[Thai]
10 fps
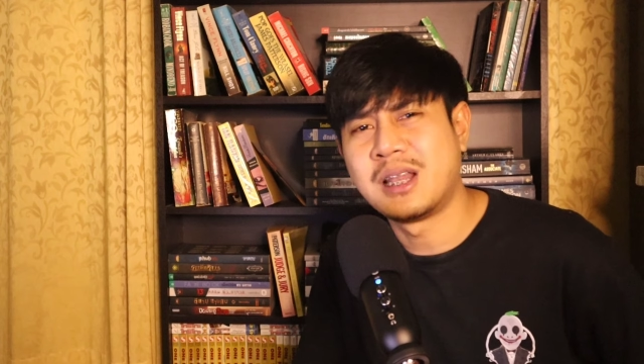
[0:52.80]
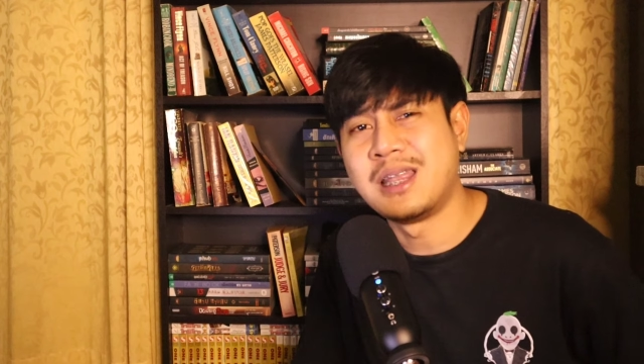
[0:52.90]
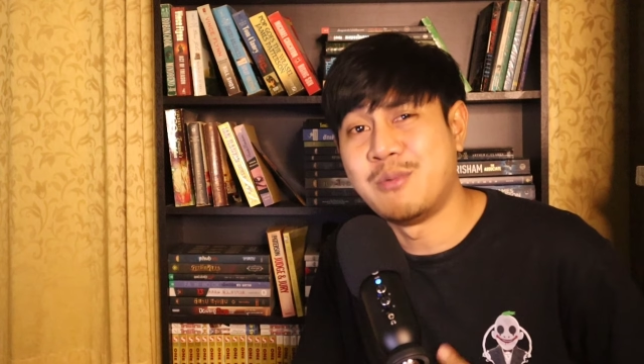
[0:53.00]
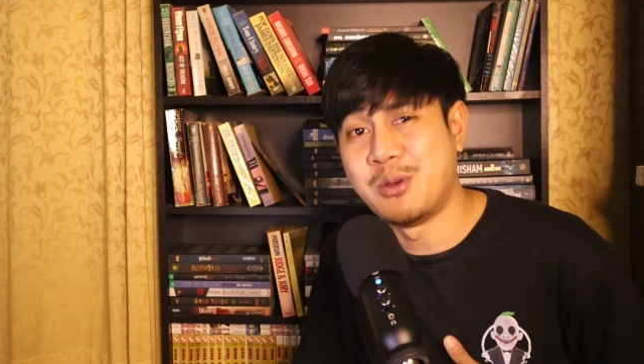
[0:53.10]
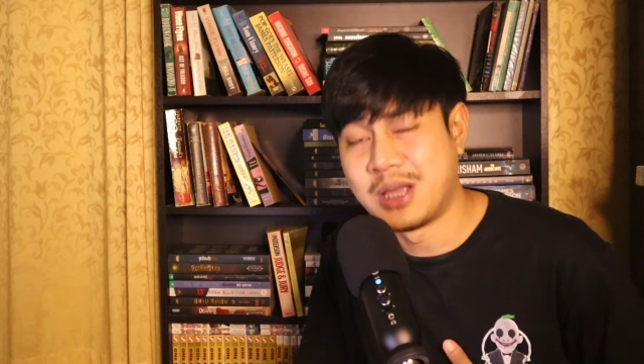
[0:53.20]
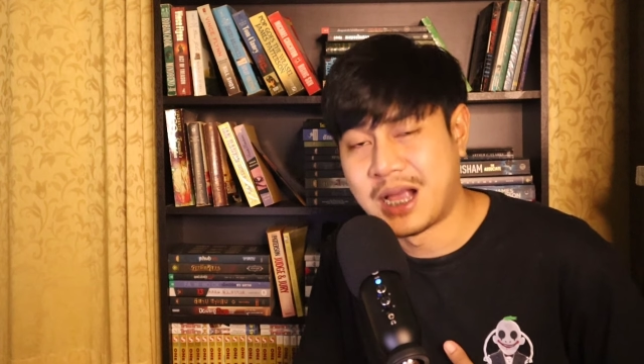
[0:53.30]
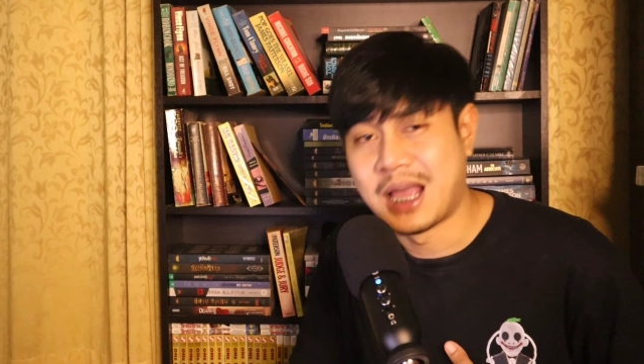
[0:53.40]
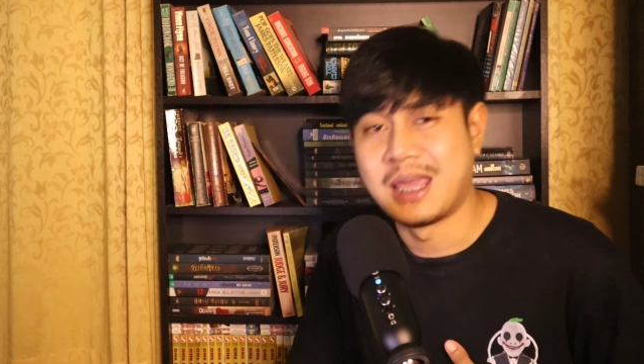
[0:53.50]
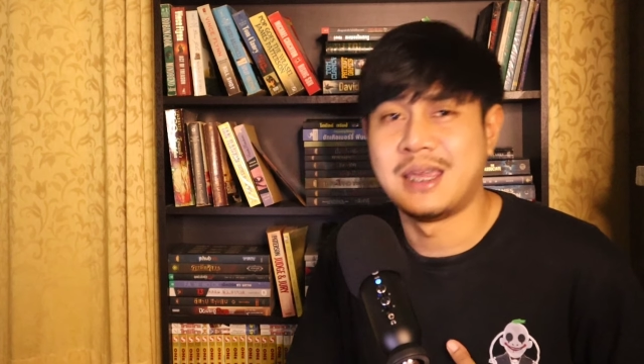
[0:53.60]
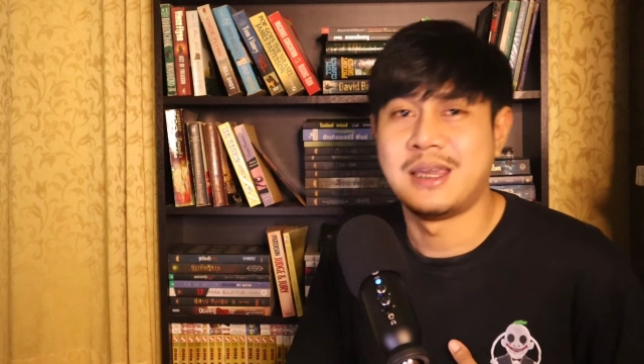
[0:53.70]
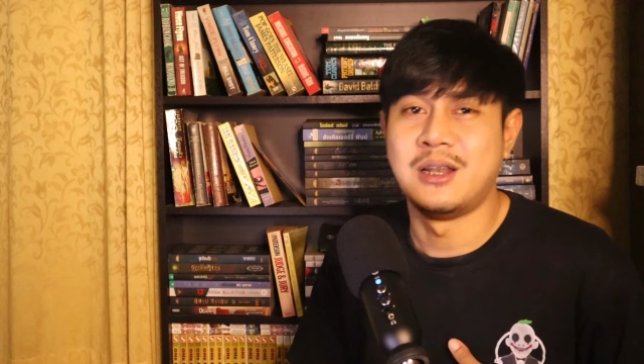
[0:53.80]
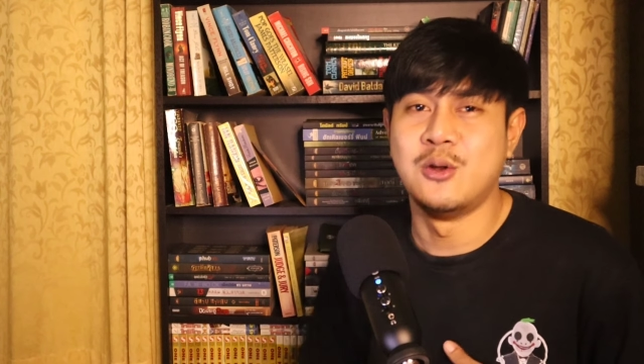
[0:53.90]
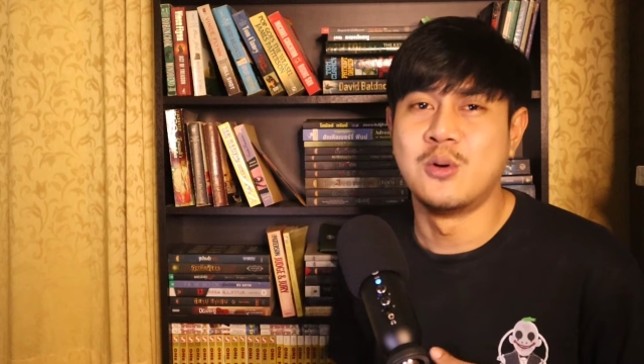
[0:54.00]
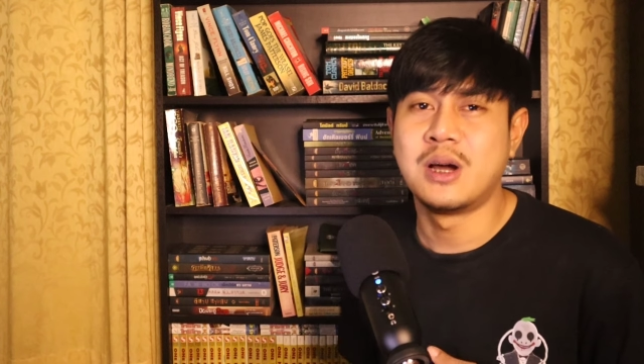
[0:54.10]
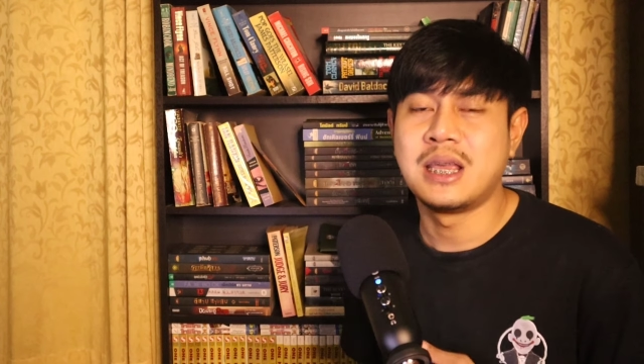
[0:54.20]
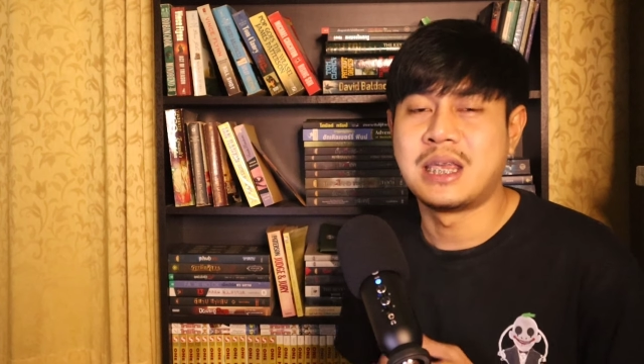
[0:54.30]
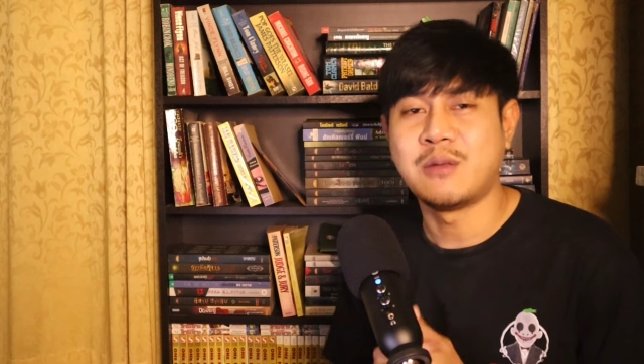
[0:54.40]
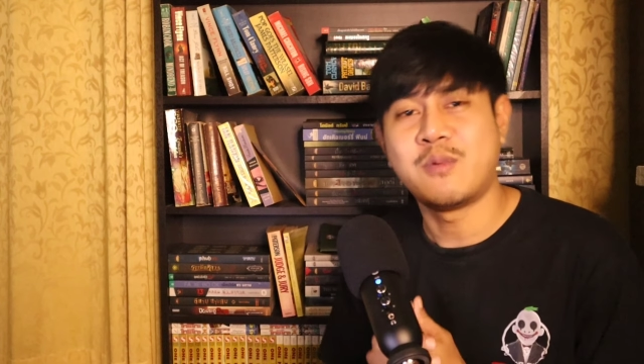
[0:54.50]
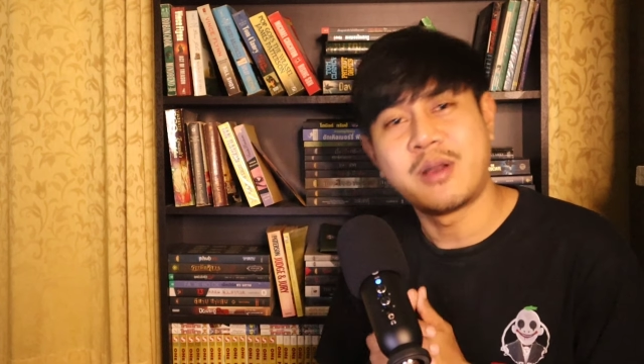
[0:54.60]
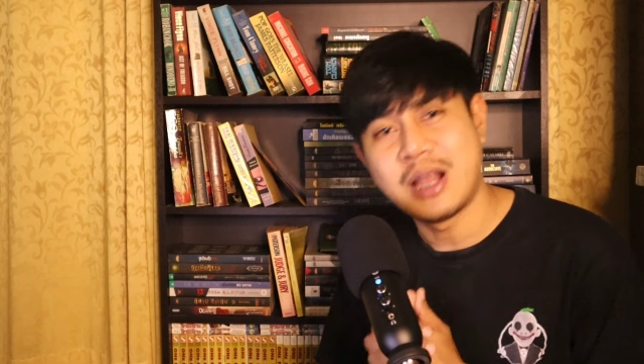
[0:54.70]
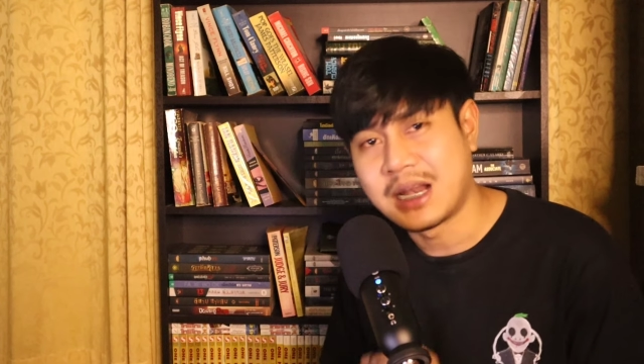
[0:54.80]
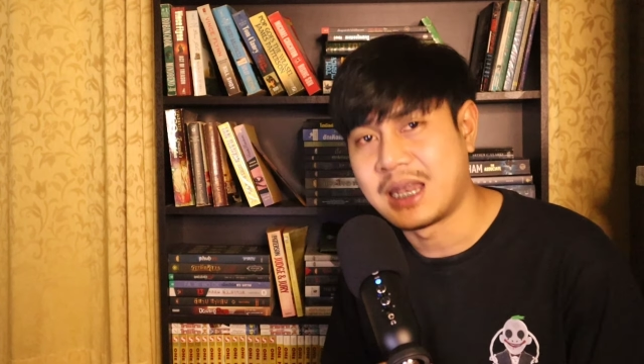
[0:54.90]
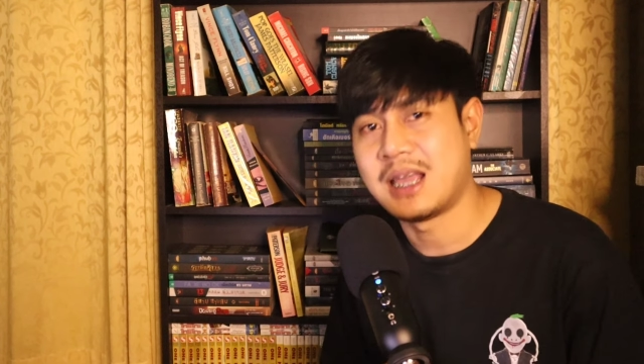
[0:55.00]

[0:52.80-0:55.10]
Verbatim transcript: จะรีวิวยังไง ลุงก็เลยคิดว่าเรื่อง